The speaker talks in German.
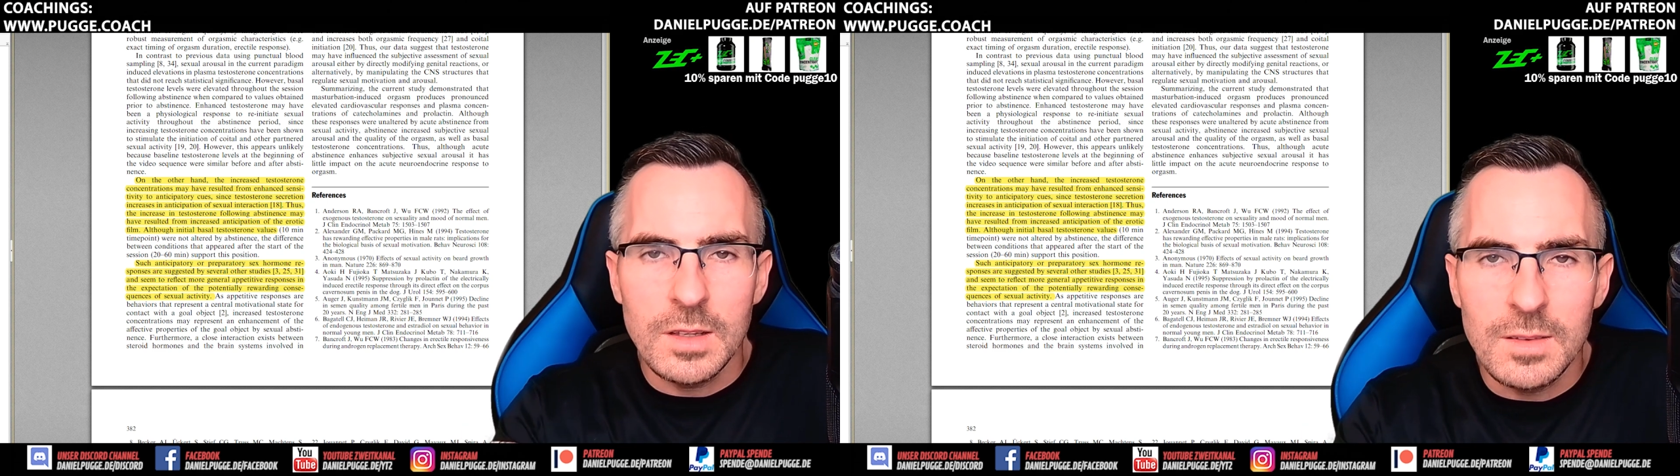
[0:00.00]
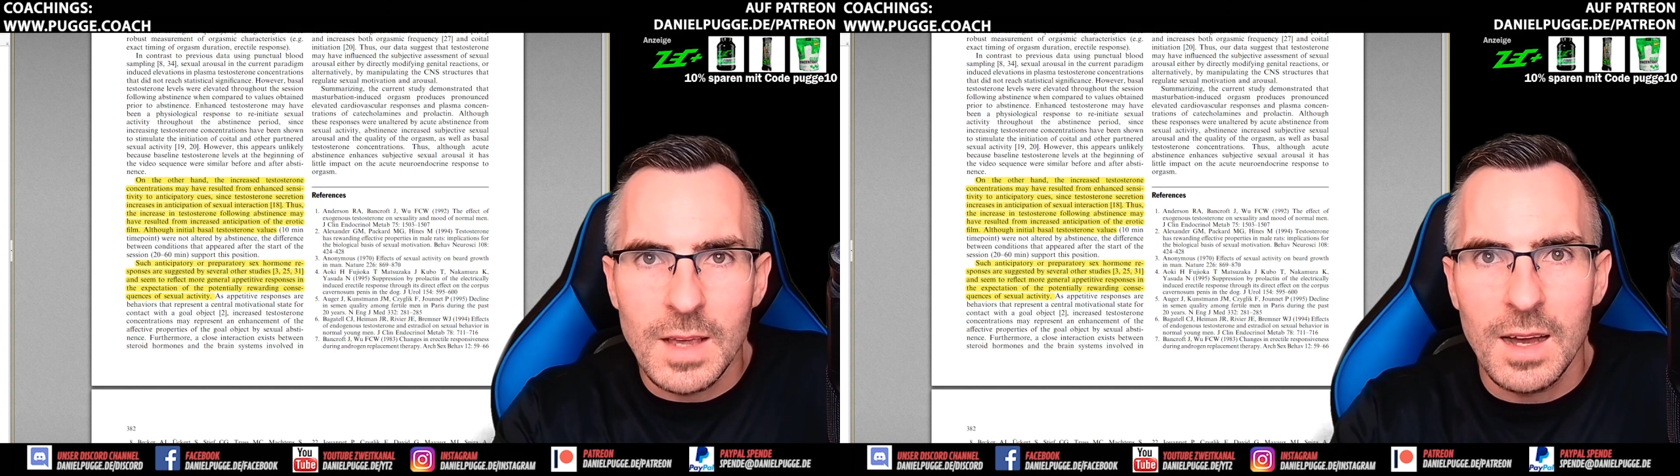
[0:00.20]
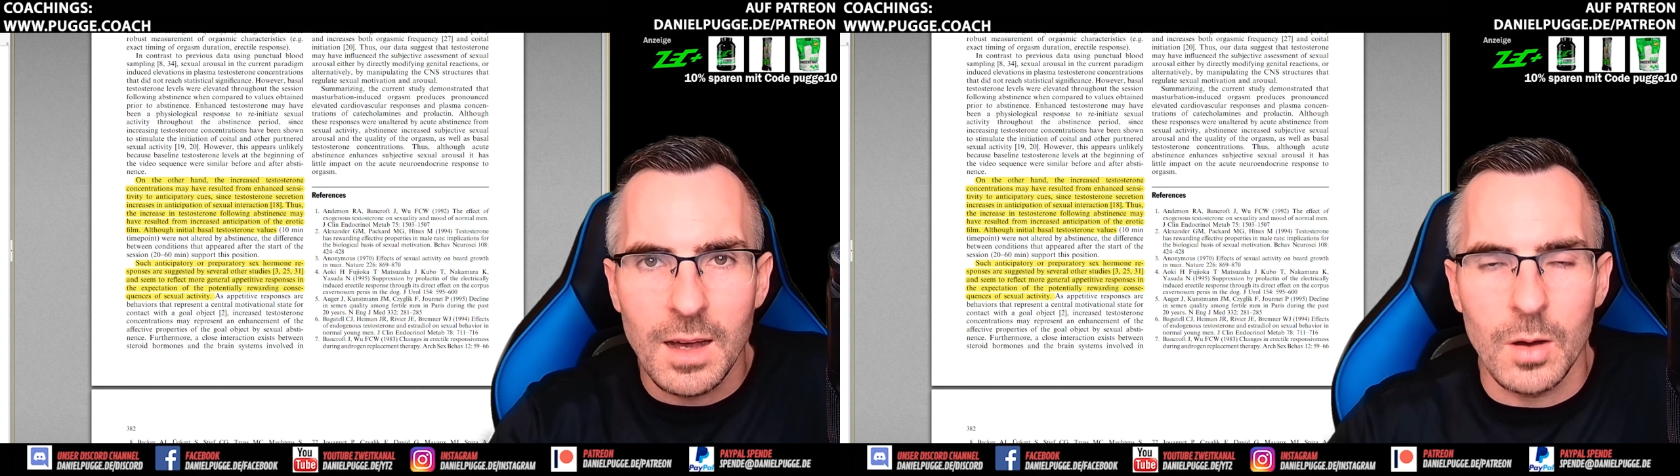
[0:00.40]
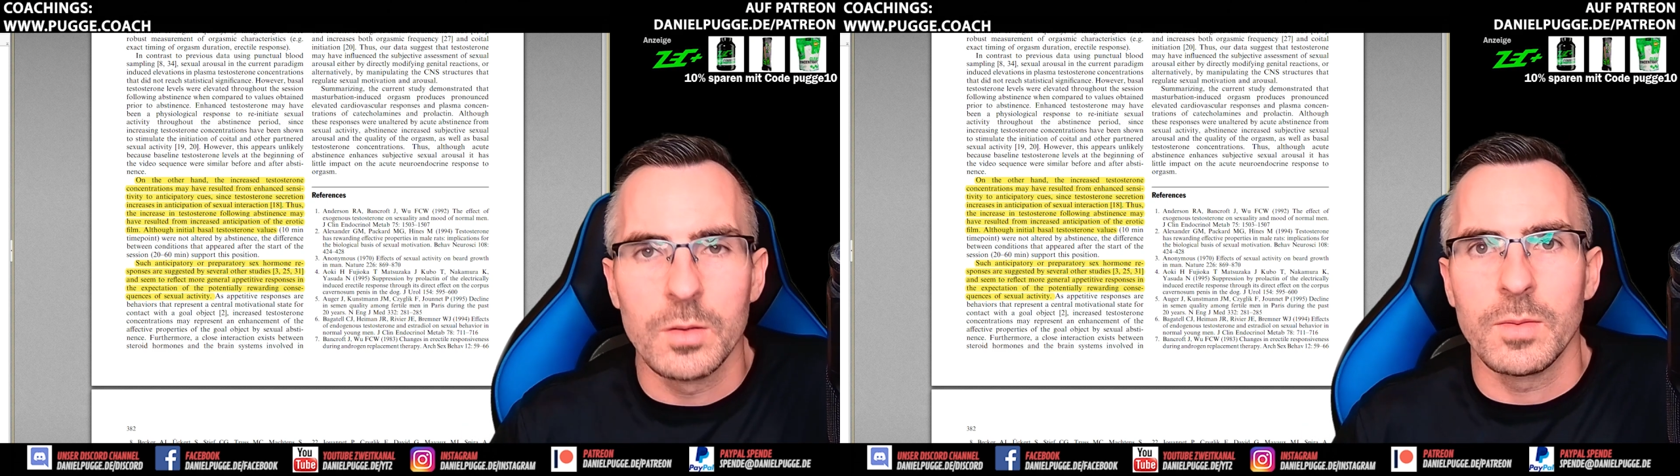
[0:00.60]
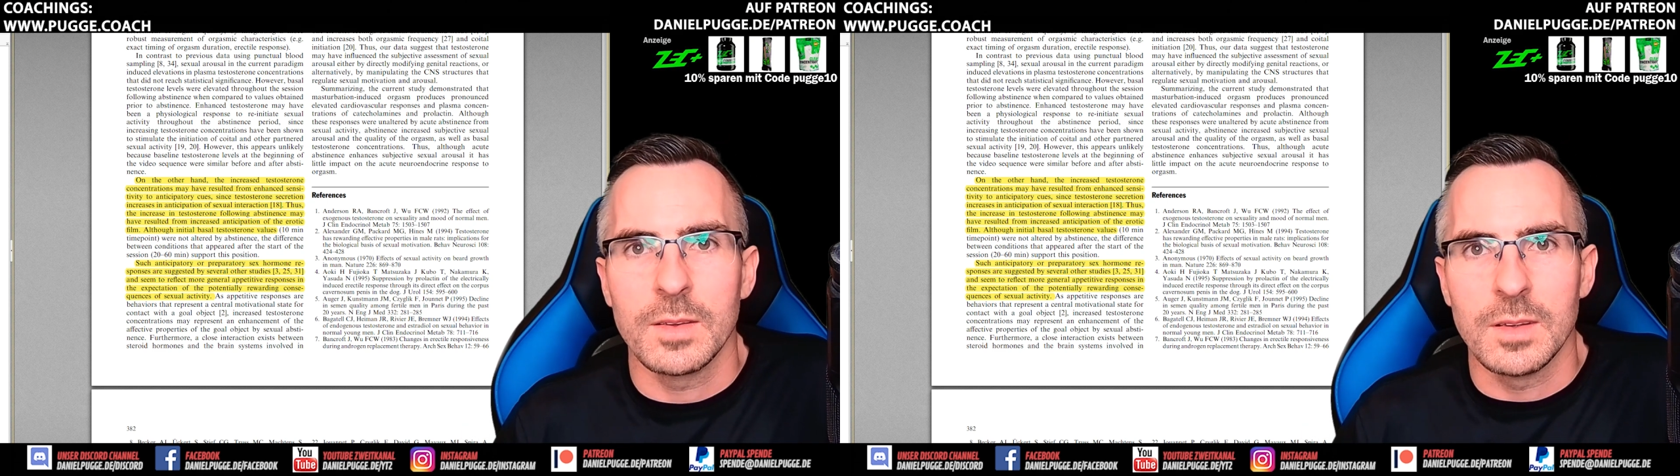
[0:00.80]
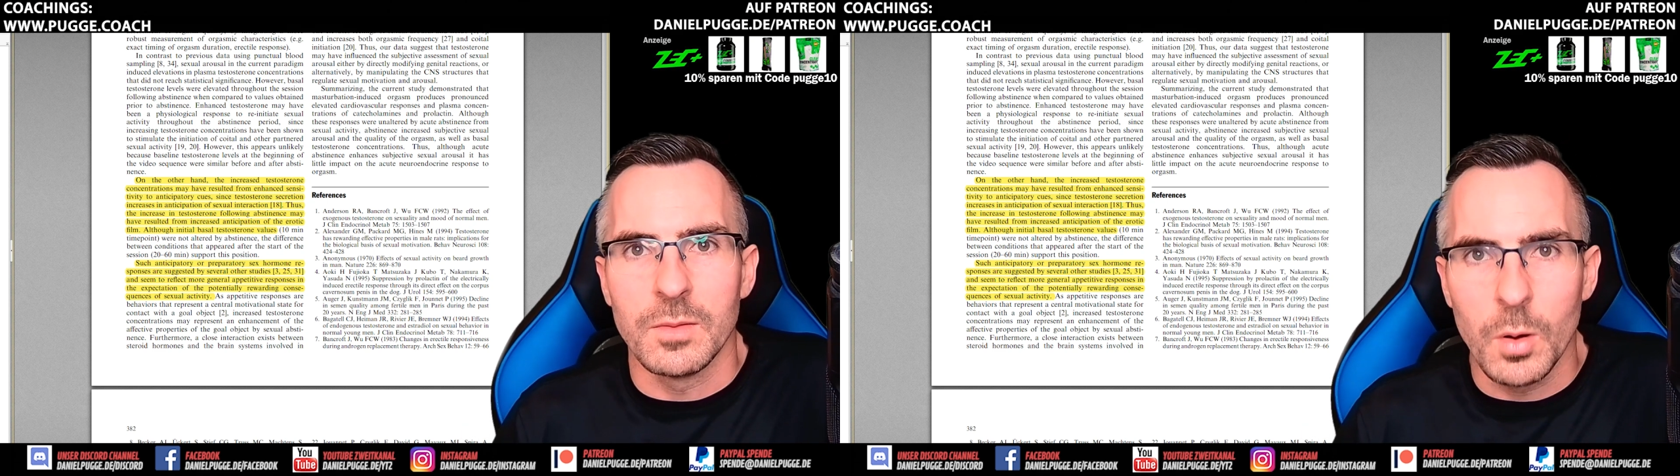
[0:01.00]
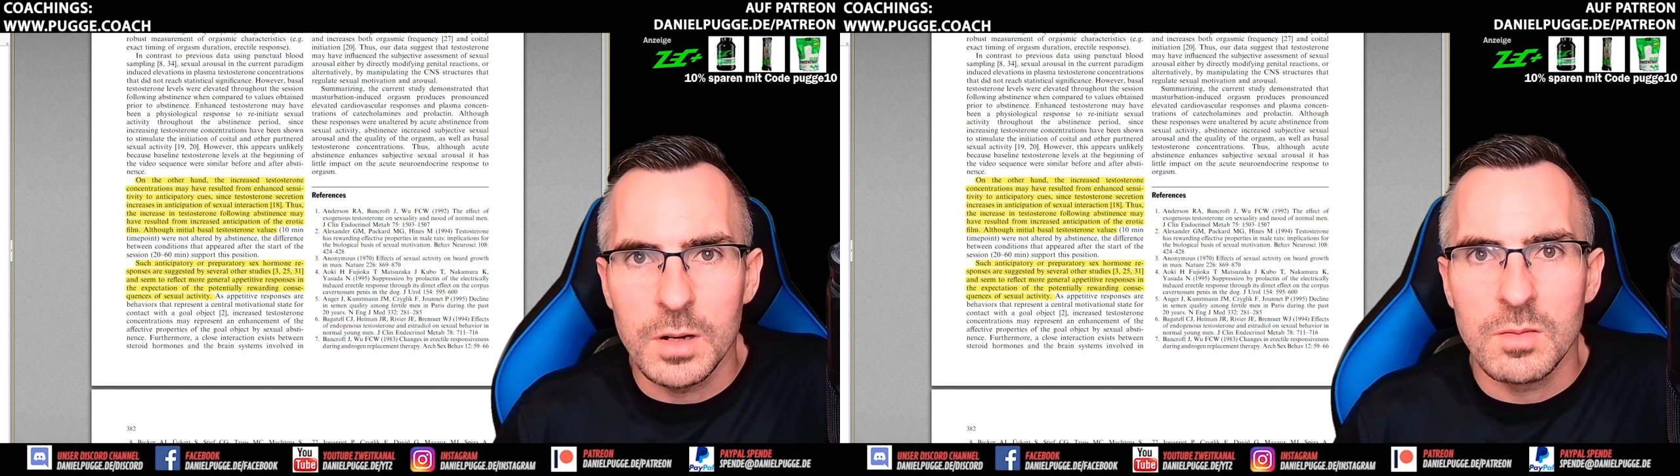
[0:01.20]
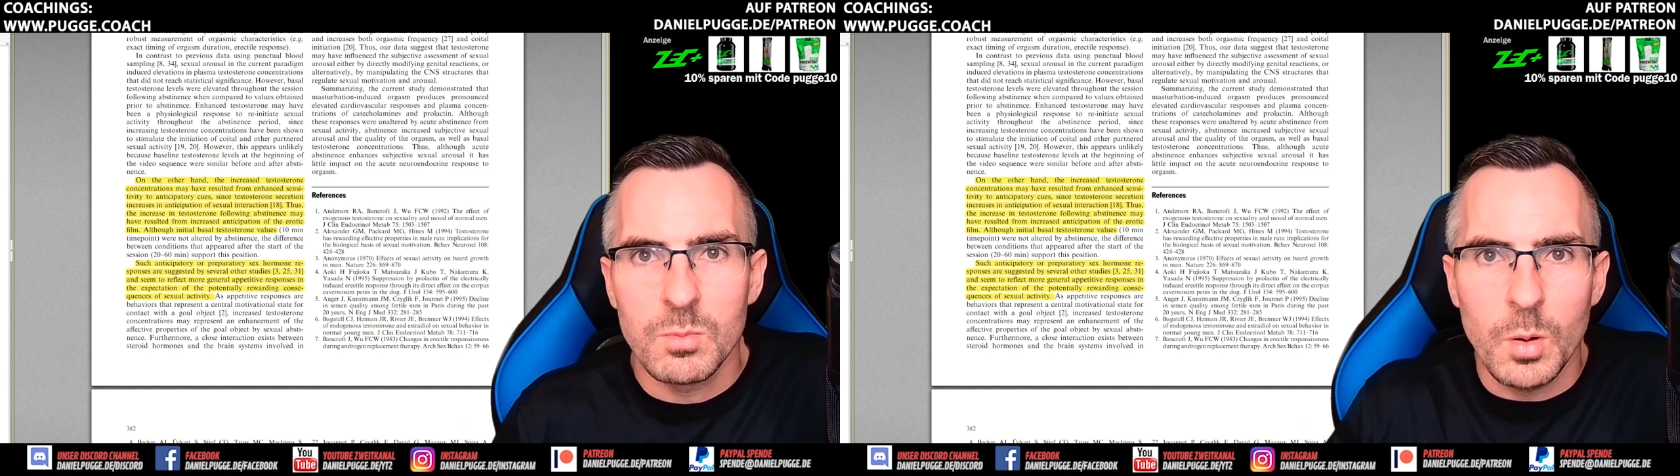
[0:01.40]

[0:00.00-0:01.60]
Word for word: diesen Sachen raus, was ihr wollt,